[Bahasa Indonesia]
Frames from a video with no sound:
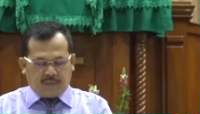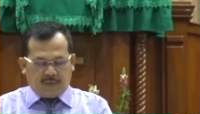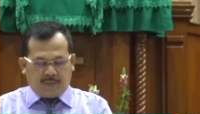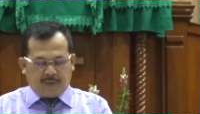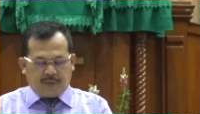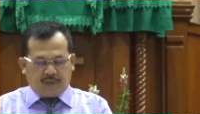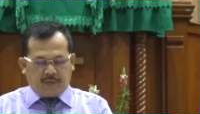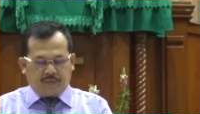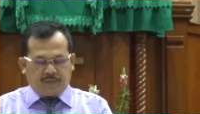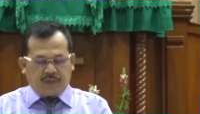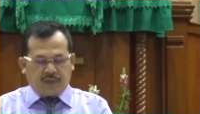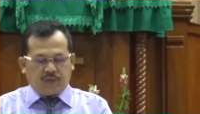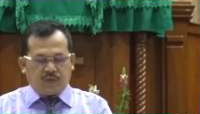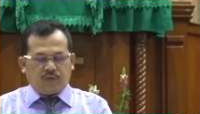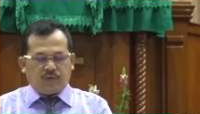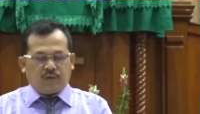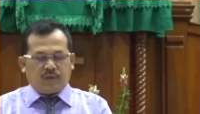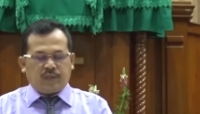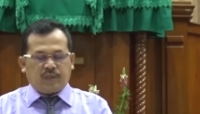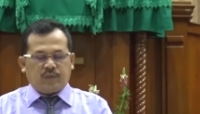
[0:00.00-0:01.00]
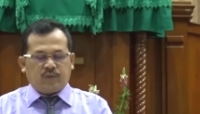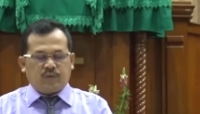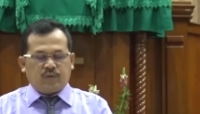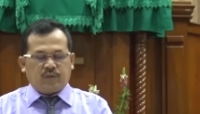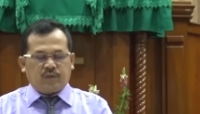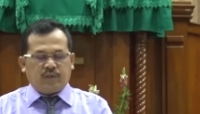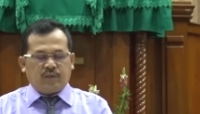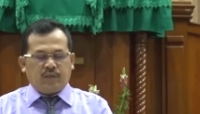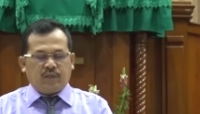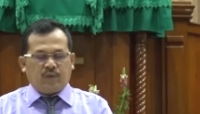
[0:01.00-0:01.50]
Bapa dalam Yesus
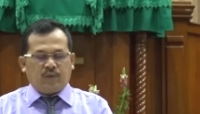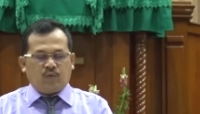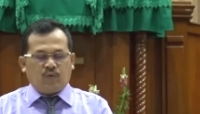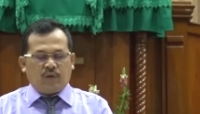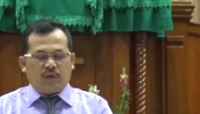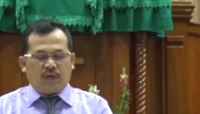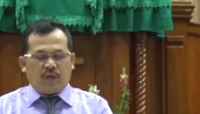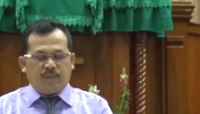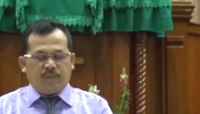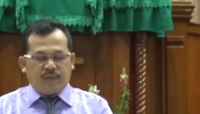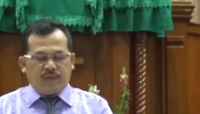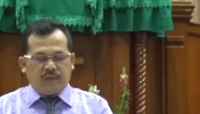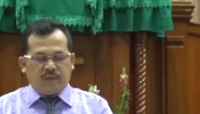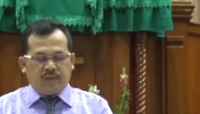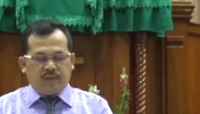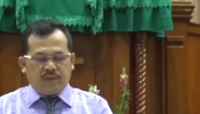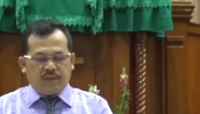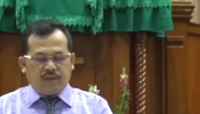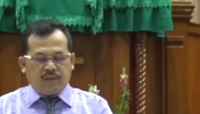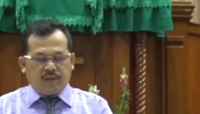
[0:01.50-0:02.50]
Kristus inilah doa kami